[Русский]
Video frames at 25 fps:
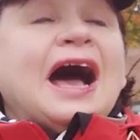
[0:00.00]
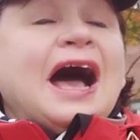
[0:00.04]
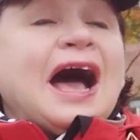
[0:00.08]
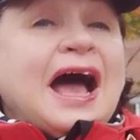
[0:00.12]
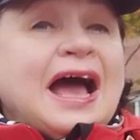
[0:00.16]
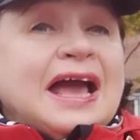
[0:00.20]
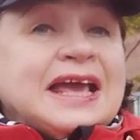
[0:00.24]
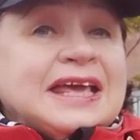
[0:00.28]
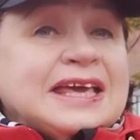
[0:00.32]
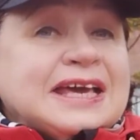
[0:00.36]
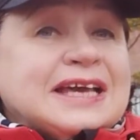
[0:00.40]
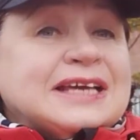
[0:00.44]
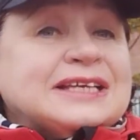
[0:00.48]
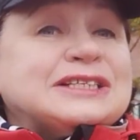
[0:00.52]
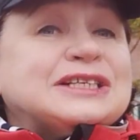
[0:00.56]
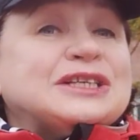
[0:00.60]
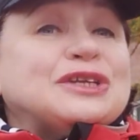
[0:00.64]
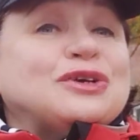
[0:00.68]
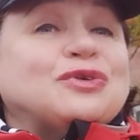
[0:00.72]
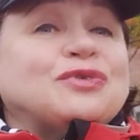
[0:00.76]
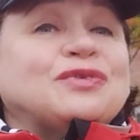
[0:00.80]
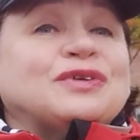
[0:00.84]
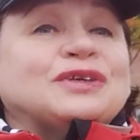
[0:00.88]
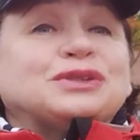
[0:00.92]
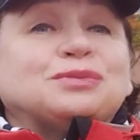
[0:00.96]
А
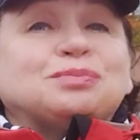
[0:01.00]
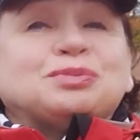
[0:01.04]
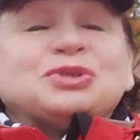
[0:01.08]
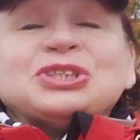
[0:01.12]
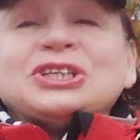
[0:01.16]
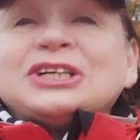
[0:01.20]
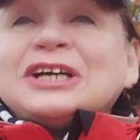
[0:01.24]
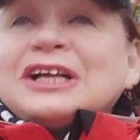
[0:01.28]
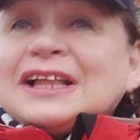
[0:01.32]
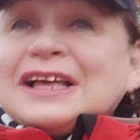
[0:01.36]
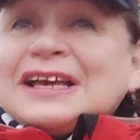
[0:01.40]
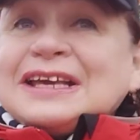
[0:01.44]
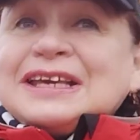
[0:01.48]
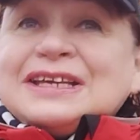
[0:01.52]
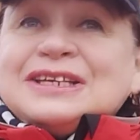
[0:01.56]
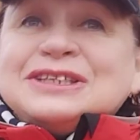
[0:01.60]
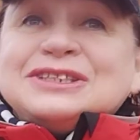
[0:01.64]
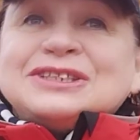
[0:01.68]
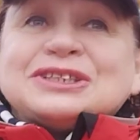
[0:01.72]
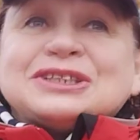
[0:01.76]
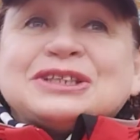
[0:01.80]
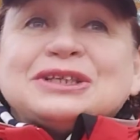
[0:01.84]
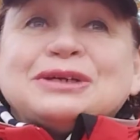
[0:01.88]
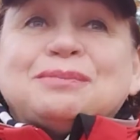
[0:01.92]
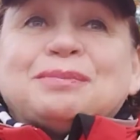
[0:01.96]
если у вас
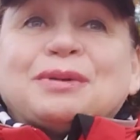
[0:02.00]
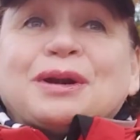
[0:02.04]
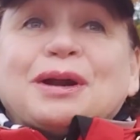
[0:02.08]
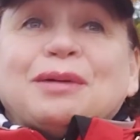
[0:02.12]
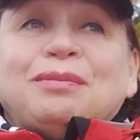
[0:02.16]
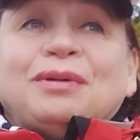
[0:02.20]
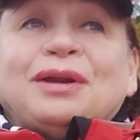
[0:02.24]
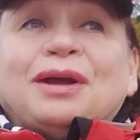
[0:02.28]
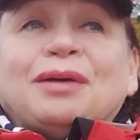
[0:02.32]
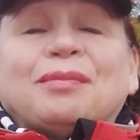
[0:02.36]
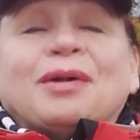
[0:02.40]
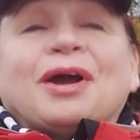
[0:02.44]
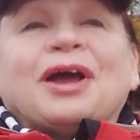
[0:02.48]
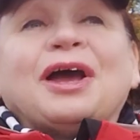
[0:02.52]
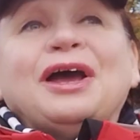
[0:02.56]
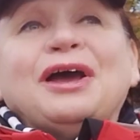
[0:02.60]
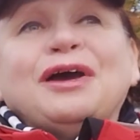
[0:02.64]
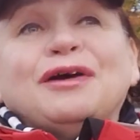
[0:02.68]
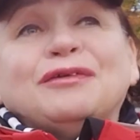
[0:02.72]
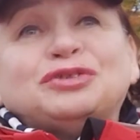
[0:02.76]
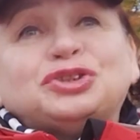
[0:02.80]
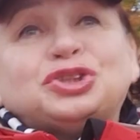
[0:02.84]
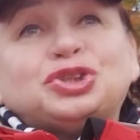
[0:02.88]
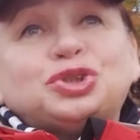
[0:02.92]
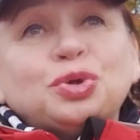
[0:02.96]
психологические проблемы,
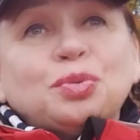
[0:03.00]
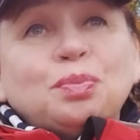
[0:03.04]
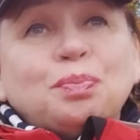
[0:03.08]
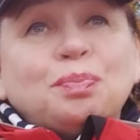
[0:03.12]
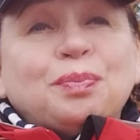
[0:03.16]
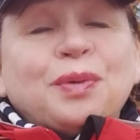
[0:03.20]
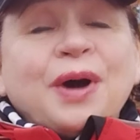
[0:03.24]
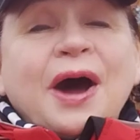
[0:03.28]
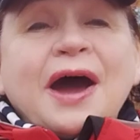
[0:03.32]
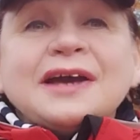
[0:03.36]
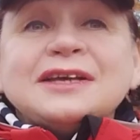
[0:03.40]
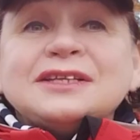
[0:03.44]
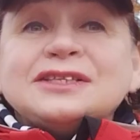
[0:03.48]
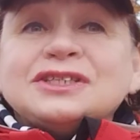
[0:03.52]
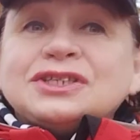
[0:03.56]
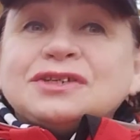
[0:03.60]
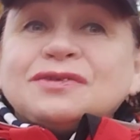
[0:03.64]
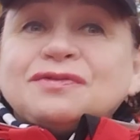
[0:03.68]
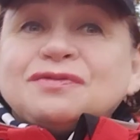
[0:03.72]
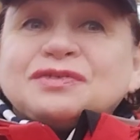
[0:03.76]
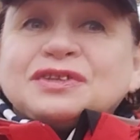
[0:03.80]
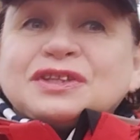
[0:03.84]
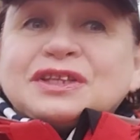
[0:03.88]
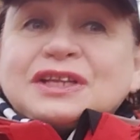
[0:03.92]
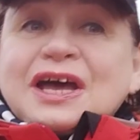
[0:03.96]

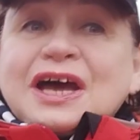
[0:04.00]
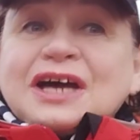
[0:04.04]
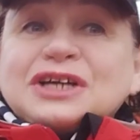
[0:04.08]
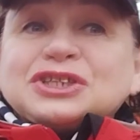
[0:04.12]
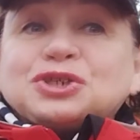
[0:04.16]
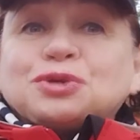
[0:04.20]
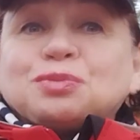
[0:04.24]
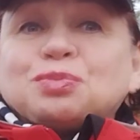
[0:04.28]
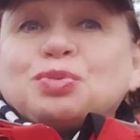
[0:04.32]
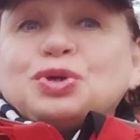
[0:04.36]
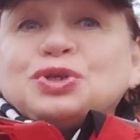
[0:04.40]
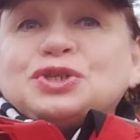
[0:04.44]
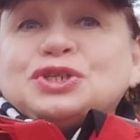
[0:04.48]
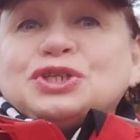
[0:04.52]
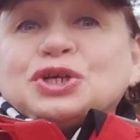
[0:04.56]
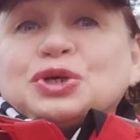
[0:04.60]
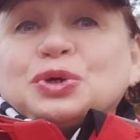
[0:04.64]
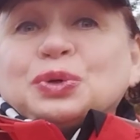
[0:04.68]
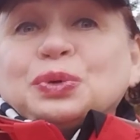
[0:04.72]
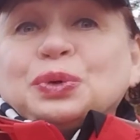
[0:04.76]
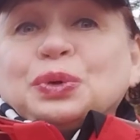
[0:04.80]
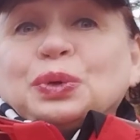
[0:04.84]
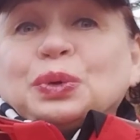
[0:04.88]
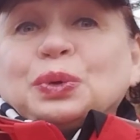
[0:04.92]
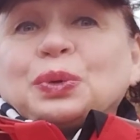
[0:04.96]
вступайте в наш
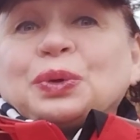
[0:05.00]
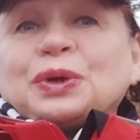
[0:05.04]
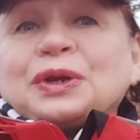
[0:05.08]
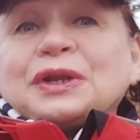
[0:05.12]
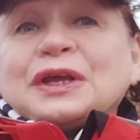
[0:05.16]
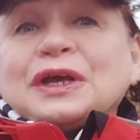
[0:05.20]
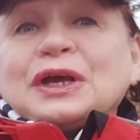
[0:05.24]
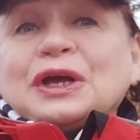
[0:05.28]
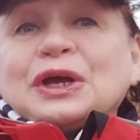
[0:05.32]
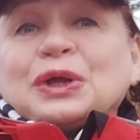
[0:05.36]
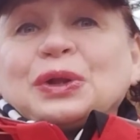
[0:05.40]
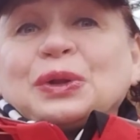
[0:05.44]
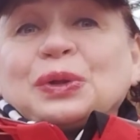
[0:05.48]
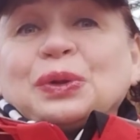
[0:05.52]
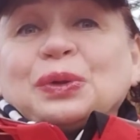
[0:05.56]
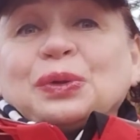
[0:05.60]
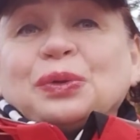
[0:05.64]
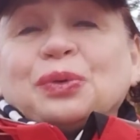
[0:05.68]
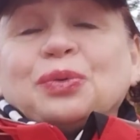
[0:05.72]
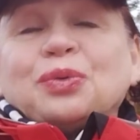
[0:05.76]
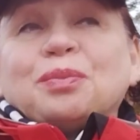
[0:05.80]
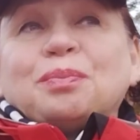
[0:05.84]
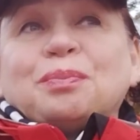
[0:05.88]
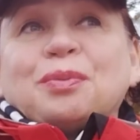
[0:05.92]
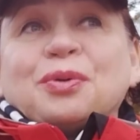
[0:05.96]
мультикультурный
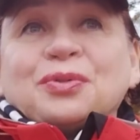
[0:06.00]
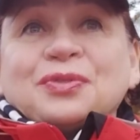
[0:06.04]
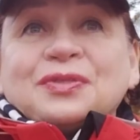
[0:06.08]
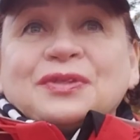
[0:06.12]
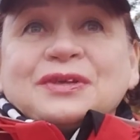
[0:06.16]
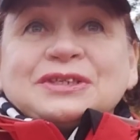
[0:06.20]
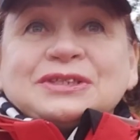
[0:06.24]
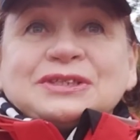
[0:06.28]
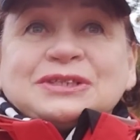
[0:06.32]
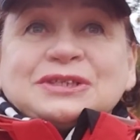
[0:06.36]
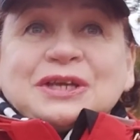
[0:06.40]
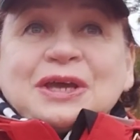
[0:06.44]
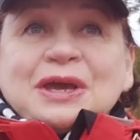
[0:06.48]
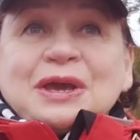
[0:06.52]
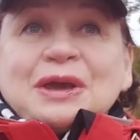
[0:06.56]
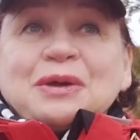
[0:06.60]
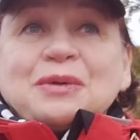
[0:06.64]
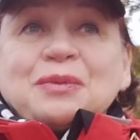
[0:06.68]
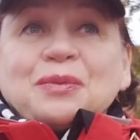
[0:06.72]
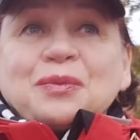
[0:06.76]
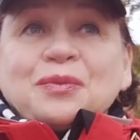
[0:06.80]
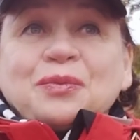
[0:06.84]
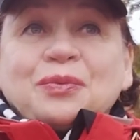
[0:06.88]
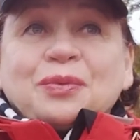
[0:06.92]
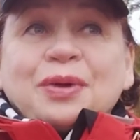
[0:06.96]
клуб On the
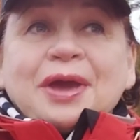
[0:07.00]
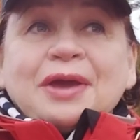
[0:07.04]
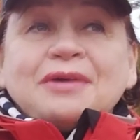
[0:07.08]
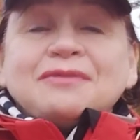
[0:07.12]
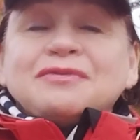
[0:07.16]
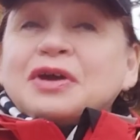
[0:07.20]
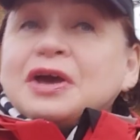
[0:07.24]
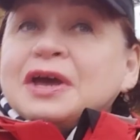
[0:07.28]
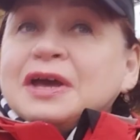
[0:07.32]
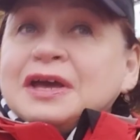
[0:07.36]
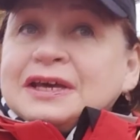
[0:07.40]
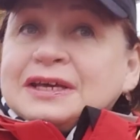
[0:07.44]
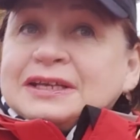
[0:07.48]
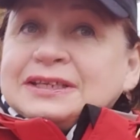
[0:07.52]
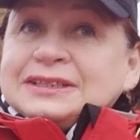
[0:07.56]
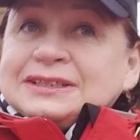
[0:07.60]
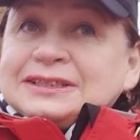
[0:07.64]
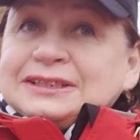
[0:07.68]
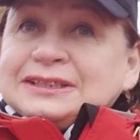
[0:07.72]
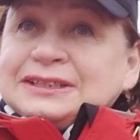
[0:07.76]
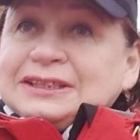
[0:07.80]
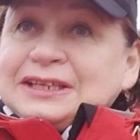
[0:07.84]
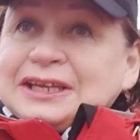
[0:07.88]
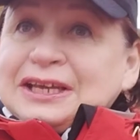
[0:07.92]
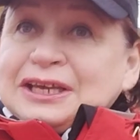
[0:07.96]
Same Wave.
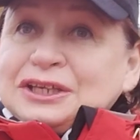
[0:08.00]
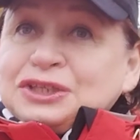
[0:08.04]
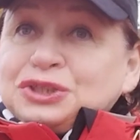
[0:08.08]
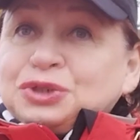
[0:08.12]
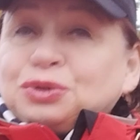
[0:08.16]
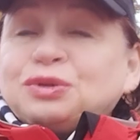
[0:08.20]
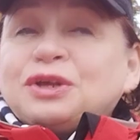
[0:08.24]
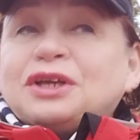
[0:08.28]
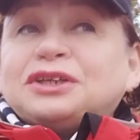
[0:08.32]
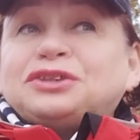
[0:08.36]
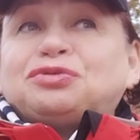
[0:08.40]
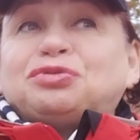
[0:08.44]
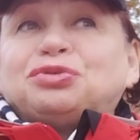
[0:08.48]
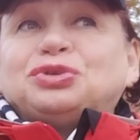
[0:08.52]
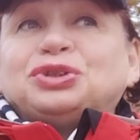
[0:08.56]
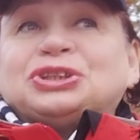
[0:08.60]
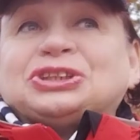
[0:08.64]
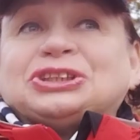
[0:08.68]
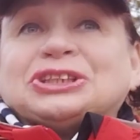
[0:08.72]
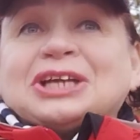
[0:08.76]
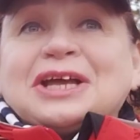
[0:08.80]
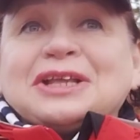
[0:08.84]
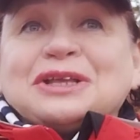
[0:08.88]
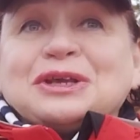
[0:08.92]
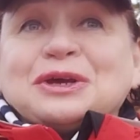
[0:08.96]
Здесь у нас
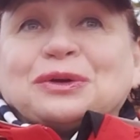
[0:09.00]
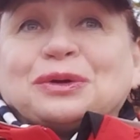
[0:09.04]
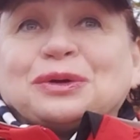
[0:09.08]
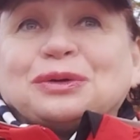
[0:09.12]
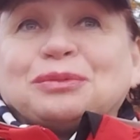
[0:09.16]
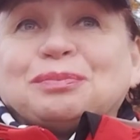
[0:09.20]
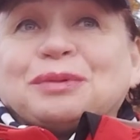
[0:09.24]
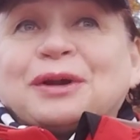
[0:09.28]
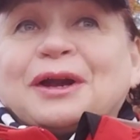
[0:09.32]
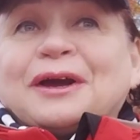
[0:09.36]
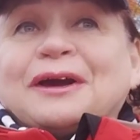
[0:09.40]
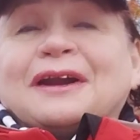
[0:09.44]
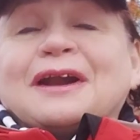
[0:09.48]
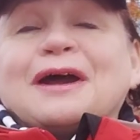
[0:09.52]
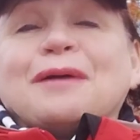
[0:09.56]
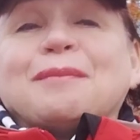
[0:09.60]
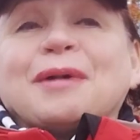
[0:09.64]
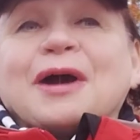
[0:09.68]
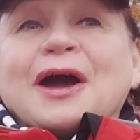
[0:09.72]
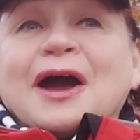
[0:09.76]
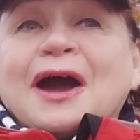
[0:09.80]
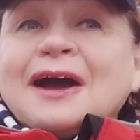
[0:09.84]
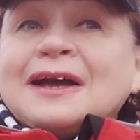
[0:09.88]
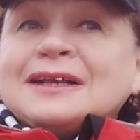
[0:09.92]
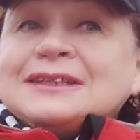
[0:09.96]
функционирует
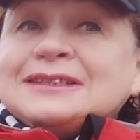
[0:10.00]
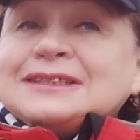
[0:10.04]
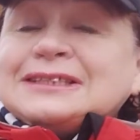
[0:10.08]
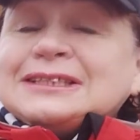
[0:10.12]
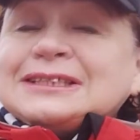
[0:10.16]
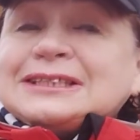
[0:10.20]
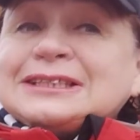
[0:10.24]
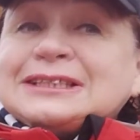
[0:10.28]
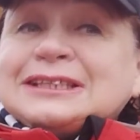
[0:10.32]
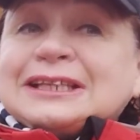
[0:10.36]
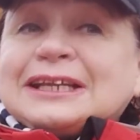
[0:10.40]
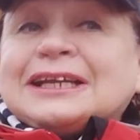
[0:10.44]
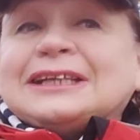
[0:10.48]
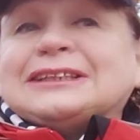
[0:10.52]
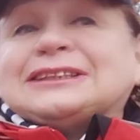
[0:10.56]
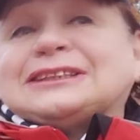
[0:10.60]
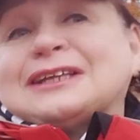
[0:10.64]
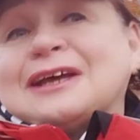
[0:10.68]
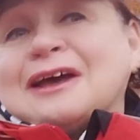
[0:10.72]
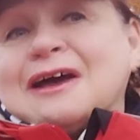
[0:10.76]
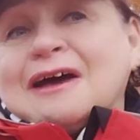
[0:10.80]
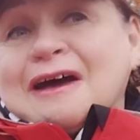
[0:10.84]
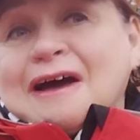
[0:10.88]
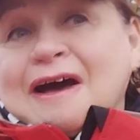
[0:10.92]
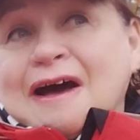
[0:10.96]
программа «Антистресс»
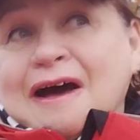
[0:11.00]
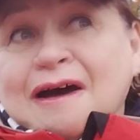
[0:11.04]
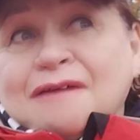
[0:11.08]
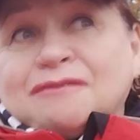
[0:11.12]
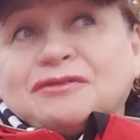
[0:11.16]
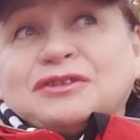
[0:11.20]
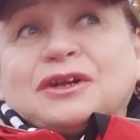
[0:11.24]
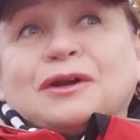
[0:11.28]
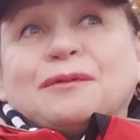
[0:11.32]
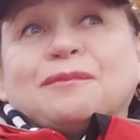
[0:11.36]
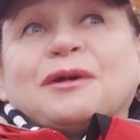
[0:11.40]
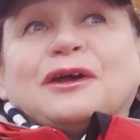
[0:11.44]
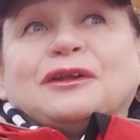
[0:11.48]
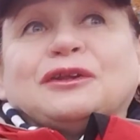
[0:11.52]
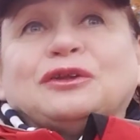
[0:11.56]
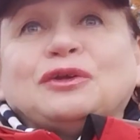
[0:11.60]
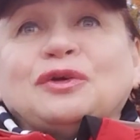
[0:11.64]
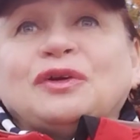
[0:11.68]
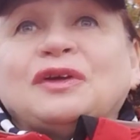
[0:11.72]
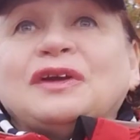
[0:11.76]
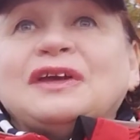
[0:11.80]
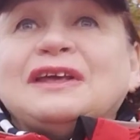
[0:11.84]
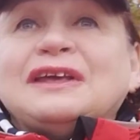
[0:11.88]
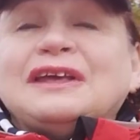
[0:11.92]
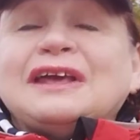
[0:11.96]
автором
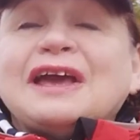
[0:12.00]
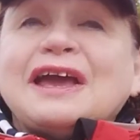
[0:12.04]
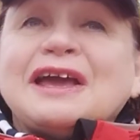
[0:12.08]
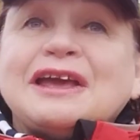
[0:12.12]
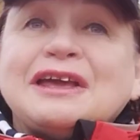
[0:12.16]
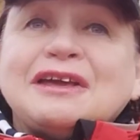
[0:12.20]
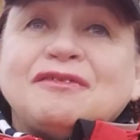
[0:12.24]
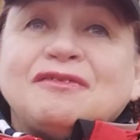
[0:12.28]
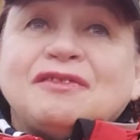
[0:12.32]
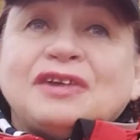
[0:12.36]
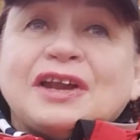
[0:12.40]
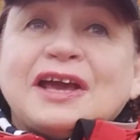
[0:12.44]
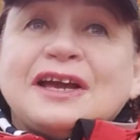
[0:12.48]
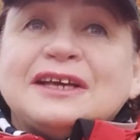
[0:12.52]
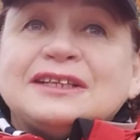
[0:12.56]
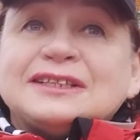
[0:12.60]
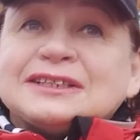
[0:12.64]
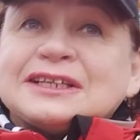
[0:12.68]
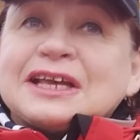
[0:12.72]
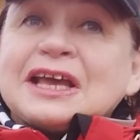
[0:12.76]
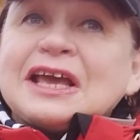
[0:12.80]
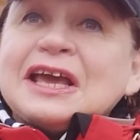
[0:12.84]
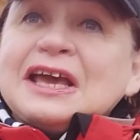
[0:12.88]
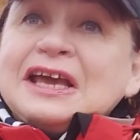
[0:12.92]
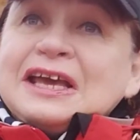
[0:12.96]
которой я и
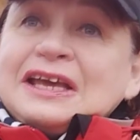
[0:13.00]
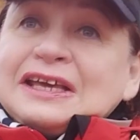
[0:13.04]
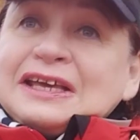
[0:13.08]
является,